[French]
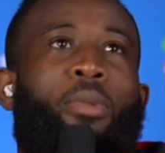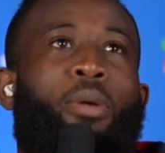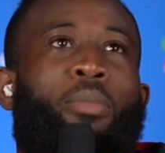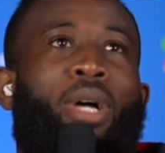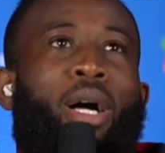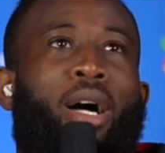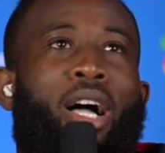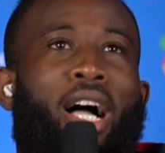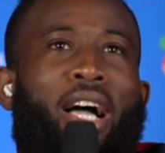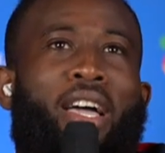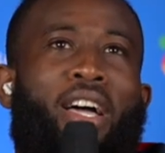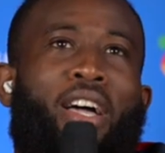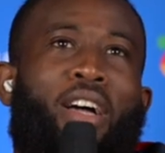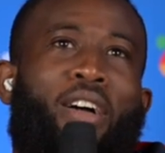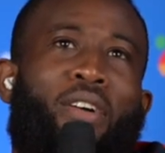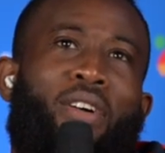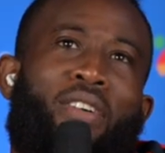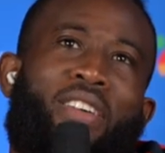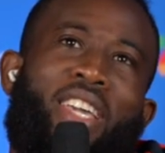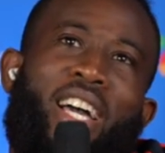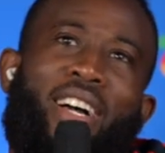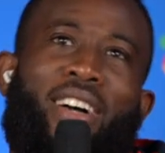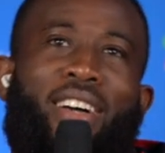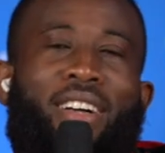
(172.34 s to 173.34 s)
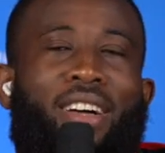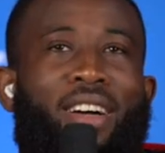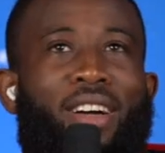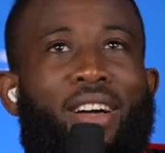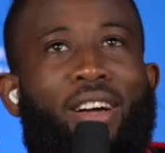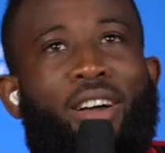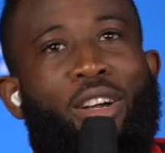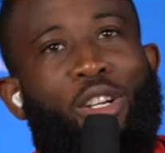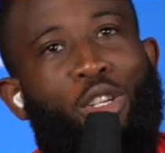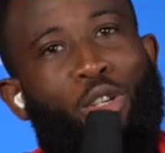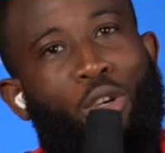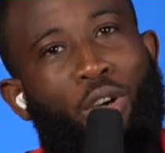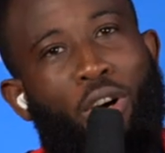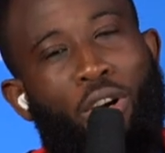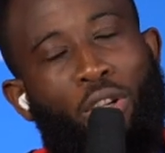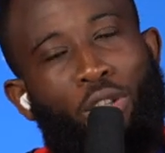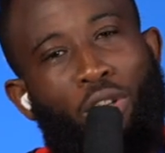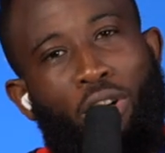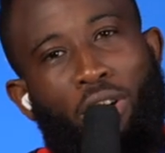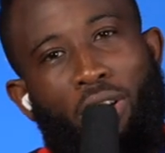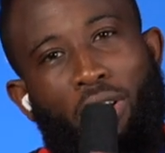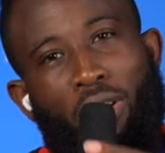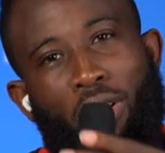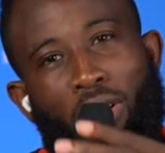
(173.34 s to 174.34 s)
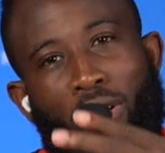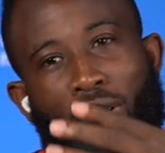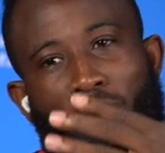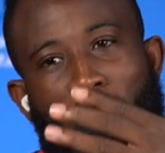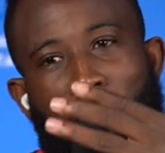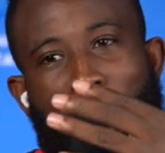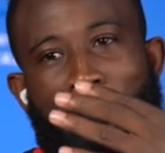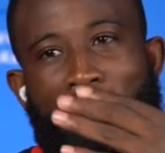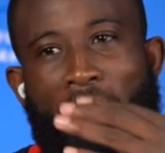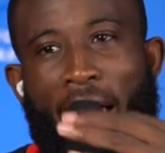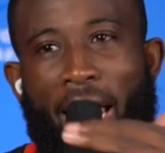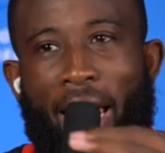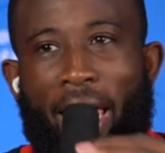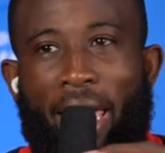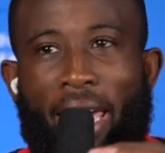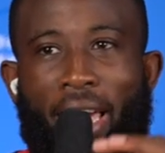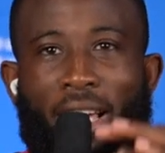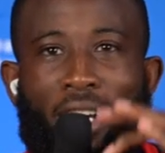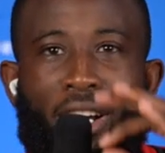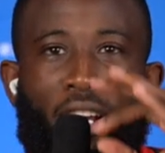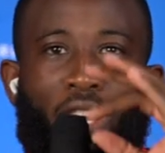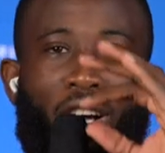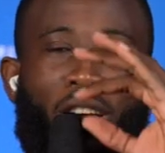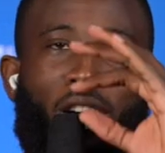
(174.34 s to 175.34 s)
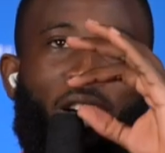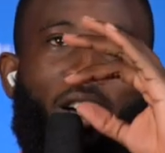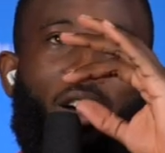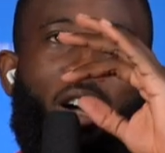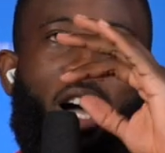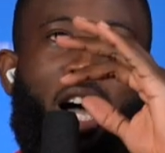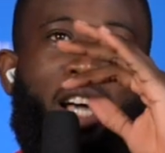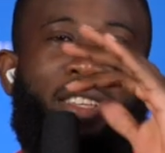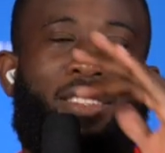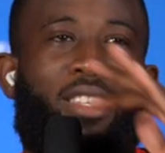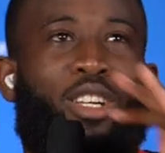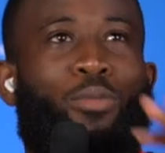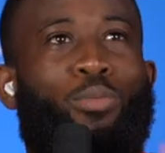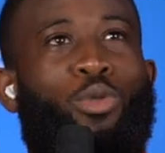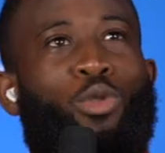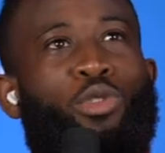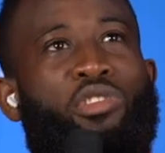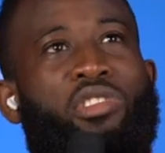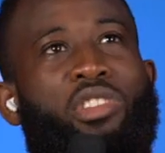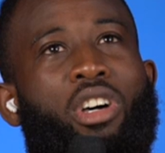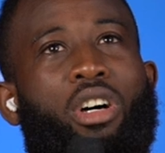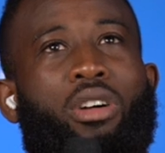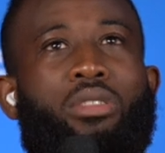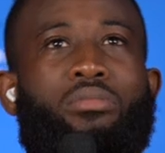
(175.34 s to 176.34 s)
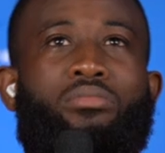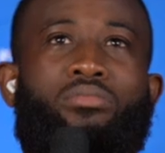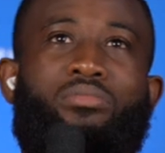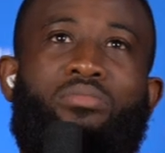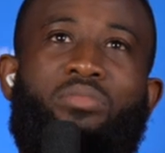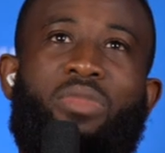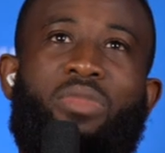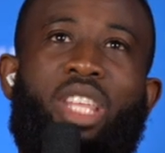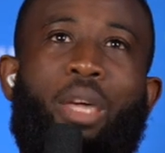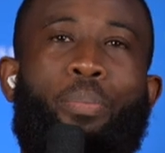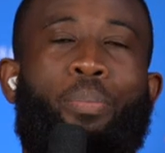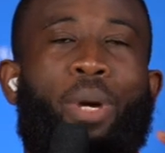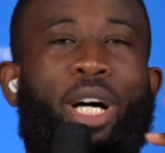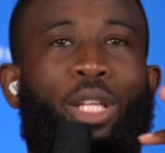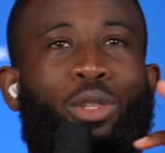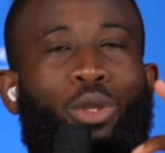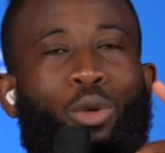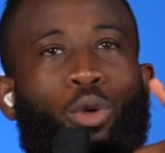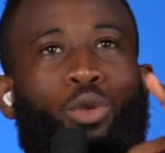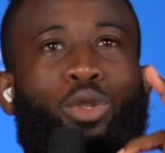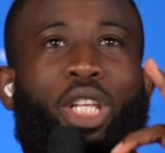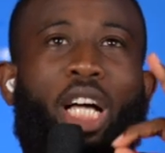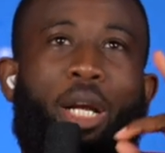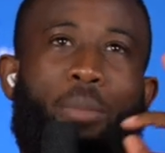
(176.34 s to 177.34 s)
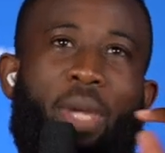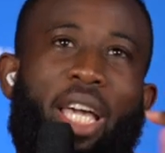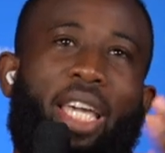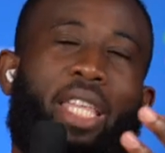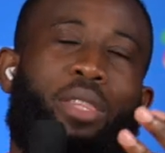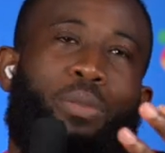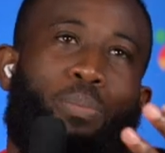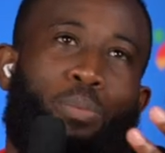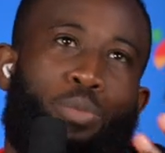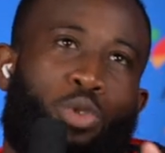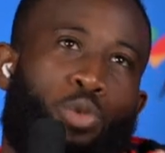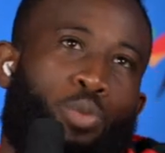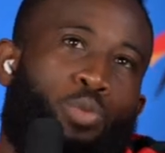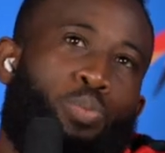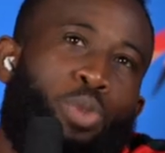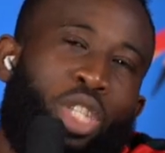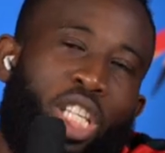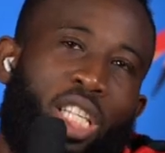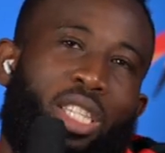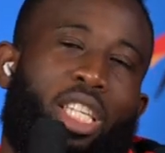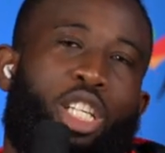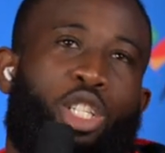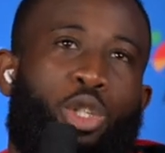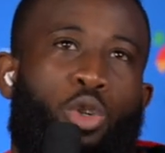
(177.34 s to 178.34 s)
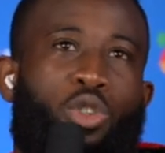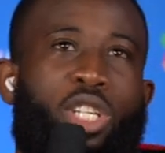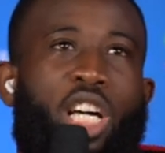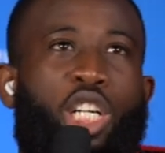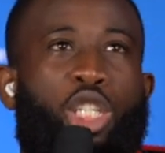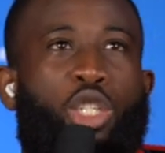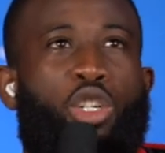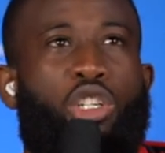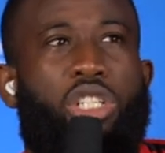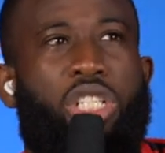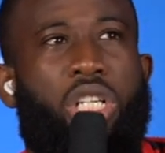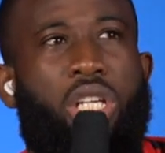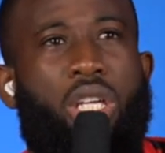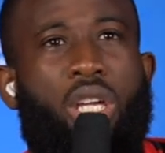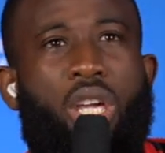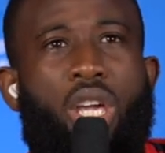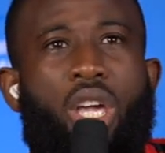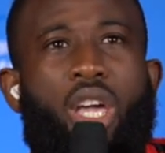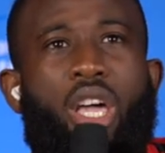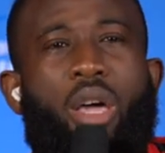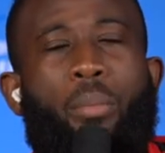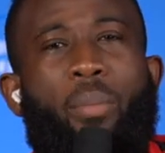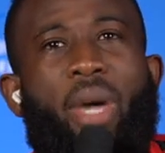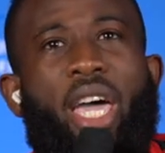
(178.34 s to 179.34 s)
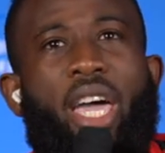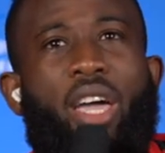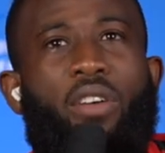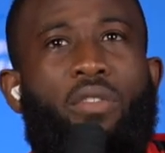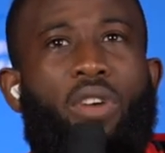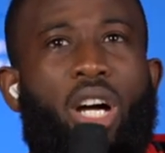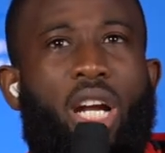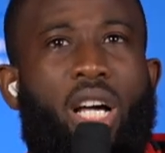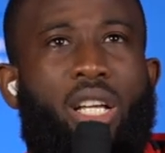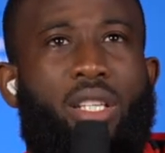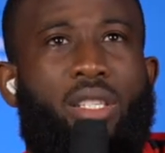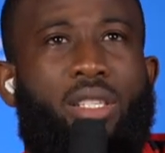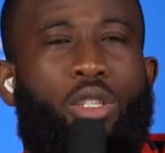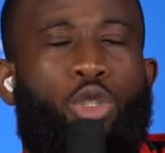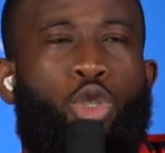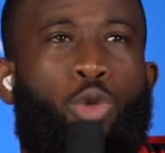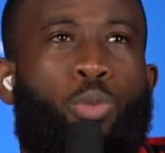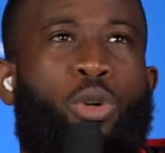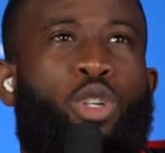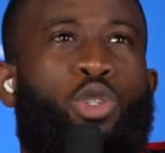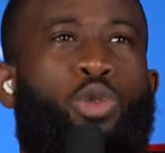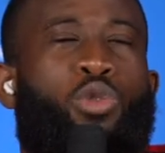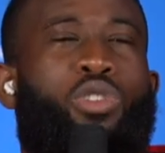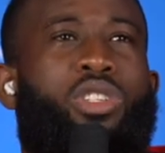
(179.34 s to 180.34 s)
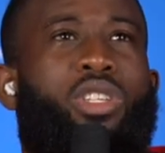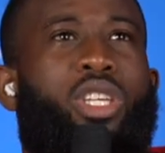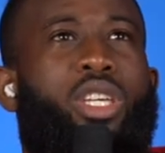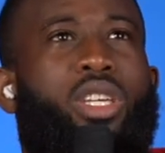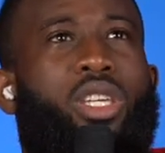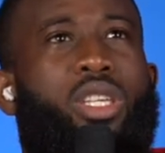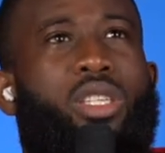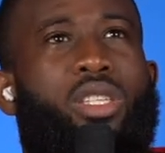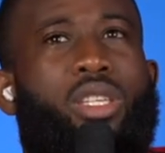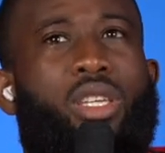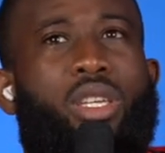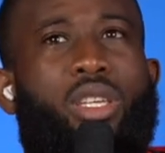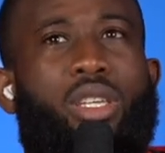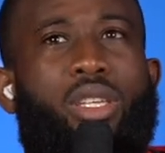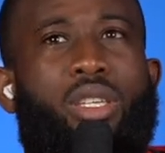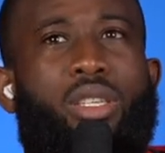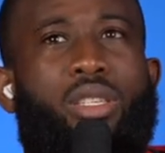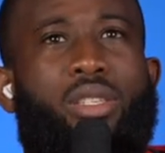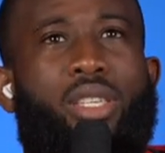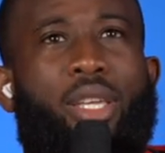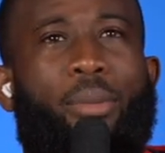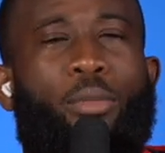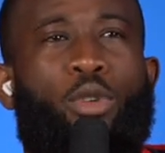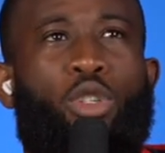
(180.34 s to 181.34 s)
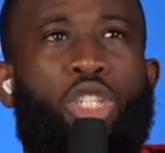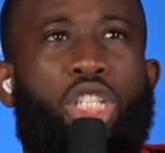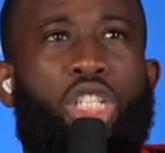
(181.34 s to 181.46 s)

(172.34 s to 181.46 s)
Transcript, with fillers: même. Euh, euh, la règle euh, à 100% n'est pas totale. Bien peut-être des choses à changer, mais voilà, je pense que c'est mon